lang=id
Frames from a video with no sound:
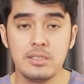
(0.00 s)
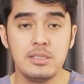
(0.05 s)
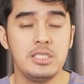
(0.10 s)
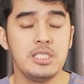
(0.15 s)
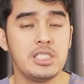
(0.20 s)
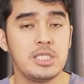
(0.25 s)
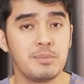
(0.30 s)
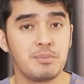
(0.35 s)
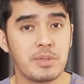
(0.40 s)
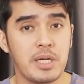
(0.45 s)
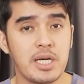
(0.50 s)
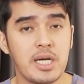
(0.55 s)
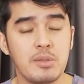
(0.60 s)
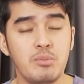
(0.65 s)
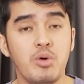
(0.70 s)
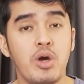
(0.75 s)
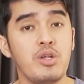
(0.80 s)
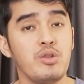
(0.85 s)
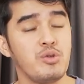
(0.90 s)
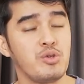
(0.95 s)
diciptakan
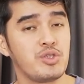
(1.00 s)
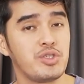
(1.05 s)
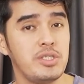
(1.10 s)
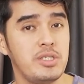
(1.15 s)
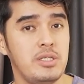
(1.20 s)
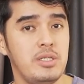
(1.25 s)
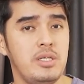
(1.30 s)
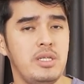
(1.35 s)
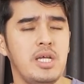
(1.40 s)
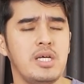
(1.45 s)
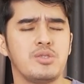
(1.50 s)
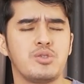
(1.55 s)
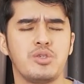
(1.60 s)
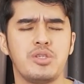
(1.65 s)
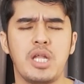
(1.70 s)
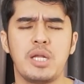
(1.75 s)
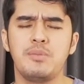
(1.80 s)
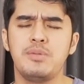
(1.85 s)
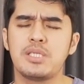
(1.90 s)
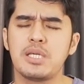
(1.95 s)
bukan untuk sendirian.
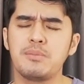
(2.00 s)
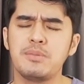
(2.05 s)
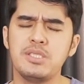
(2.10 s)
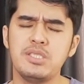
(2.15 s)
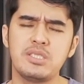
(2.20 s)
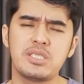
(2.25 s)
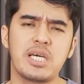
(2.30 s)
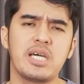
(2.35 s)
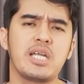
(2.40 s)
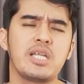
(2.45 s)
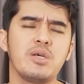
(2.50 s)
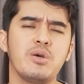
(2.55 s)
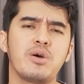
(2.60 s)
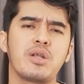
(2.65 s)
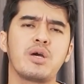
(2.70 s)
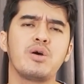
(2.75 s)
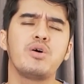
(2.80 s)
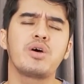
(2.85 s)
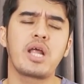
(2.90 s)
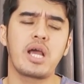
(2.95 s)
Saudara bisa mencari
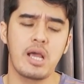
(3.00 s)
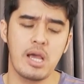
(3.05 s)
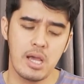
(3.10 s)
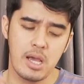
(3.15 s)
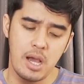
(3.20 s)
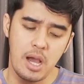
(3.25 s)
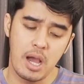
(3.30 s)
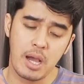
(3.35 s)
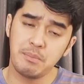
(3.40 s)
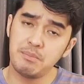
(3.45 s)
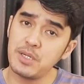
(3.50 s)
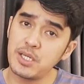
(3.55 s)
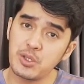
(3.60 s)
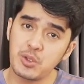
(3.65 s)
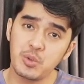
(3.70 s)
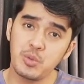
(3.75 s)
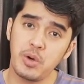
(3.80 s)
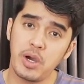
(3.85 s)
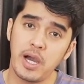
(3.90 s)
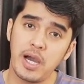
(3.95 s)
orang-orang hamba
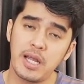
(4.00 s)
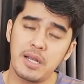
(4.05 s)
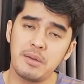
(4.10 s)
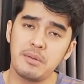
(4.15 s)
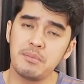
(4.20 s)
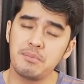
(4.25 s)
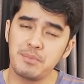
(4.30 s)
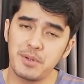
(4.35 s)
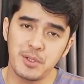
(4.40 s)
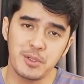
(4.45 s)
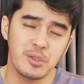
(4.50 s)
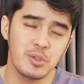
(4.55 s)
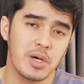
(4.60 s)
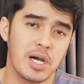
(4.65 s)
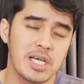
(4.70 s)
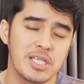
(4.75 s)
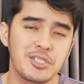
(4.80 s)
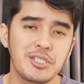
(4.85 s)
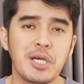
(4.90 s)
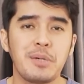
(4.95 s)
Tuhan,
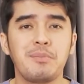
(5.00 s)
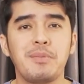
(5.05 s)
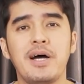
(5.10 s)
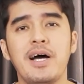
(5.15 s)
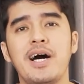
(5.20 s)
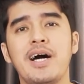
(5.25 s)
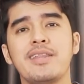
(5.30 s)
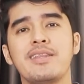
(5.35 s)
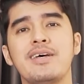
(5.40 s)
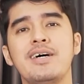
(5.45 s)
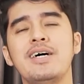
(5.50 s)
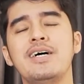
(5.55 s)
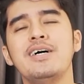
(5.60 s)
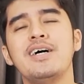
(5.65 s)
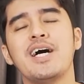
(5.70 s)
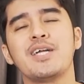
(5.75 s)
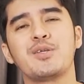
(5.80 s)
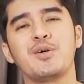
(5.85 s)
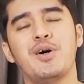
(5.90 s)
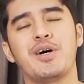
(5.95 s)
berdoa syafaat,
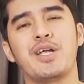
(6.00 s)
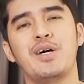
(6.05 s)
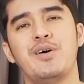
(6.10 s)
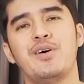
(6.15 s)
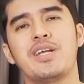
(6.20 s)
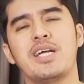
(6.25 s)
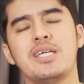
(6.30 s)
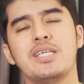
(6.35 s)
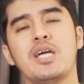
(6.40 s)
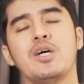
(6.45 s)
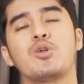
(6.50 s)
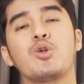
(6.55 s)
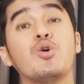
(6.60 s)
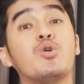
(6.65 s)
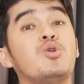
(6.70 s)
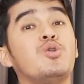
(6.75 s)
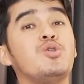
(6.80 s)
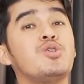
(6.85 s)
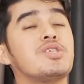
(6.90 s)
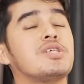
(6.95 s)
atau orang-orang yang roh
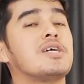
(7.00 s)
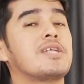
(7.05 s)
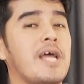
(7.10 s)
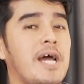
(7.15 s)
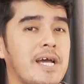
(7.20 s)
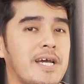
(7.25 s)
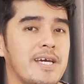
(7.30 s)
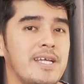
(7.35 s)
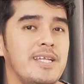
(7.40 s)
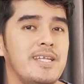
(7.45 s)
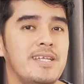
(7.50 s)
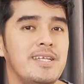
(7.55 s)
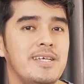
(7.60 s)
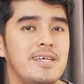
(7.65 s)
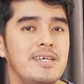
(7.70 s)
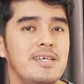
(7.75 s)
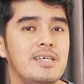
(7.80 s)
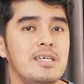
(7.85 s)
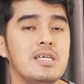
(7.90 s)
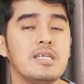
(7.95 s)
kudus gerakan.
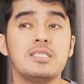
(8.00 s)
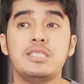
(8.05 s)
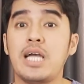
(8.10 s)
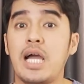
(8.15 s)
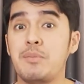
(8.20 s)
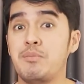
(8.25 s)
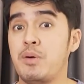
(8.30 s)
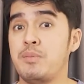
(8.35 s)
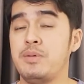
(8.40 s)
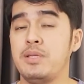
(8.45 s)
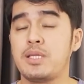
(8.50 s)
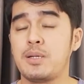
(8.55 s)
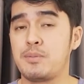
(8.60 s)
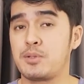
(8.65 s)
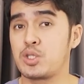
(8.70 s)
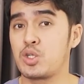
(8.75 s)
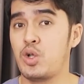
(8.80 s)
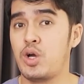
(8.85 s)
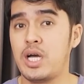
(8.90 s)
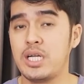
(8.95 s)
Jangan meminta
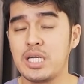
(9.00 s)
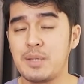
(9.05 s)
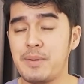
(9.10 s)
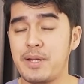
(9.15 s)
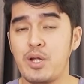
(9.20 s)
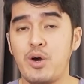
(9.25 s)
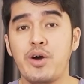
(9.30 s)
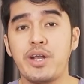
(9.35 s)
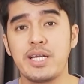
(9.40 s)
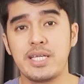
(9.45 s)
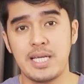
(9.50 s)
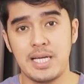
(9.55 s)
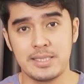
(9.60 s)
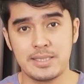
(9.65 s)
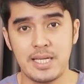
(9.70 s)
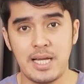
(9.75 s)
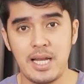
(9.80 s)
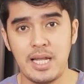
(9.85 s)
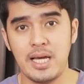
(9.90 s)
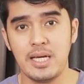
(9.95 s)
pertolongan kepada orang yang
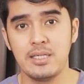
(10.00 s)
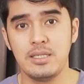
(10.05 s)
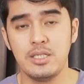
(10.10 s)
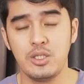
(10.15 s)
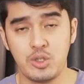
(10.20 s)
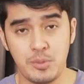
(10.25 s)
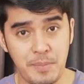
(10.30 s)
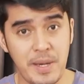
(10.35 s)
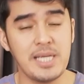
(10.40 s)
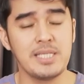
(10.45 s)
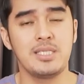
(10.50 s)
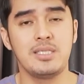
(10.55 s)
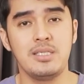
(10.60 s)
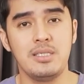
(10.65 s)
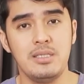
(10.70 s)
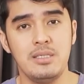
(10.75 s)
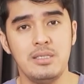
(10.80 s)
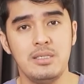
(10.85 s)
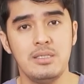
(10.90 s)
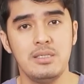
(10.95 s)
salah, itu pasti.
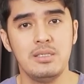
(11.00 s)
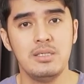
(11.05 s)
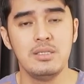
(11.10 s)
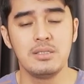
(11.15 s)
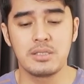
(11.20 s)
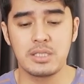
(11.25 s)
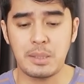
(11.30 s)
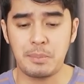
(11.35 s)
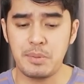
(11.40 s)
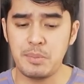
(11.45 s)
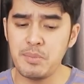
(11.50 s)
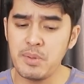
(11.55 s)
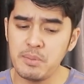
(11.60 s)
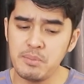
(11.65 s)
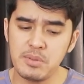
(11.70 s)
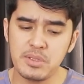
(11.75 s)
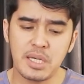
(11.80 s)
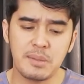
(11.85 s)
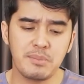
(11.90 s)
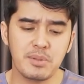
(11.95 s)
Tetapi
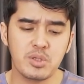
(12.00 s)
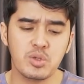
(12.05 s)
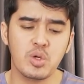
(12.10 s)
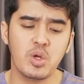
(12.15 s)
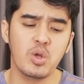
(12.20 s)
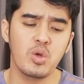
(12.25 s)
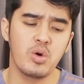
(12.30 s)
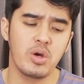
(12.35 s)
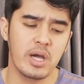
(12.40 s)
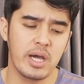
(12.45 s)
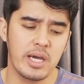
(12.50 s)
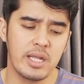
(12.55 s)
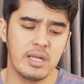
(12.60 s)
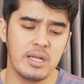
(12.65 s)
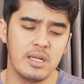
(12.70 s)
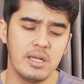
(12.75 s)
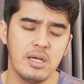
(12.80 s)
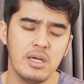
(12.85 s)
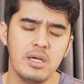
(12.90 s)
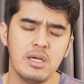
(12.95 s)
meminta
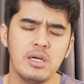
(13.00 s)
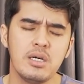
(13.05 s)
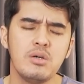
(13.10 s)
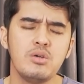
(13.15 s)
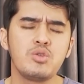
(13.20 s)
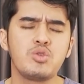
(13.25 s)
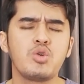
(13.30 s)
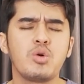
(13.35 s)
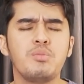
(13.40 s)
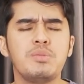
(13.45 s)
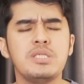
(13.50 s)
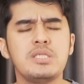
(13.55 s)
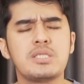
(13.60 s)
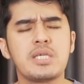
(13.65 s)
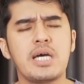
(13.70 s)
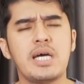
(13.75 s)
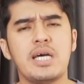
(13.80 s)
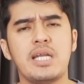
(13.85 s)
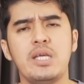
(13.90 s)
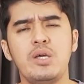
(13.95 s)
pertolongan untuk
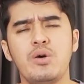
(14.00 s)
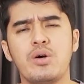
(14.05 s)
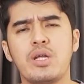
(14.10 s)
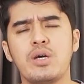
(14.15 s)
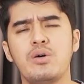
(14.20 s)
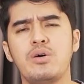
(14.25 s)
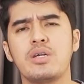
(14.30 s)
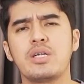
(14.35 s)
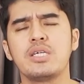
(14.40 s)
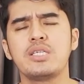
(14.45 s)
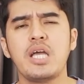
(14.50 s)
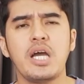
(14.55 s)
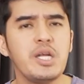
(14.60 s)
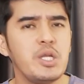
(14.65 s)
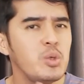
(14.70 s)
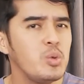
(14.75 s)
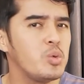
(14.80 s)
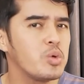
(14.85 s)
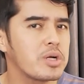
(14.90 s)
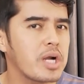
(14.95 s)
mencari orang-orang yang
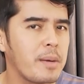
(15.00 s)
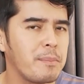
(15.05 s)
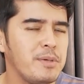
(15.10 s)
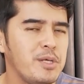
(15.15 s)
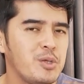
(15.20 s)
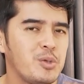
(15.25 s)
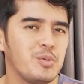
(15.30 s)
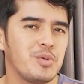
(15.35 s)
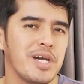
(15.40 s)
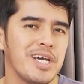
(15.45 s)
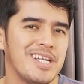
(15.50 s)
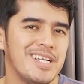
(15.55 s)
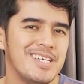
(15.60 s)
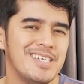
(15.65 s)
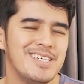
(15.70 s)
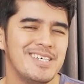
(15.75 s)
diurapi Tuhan.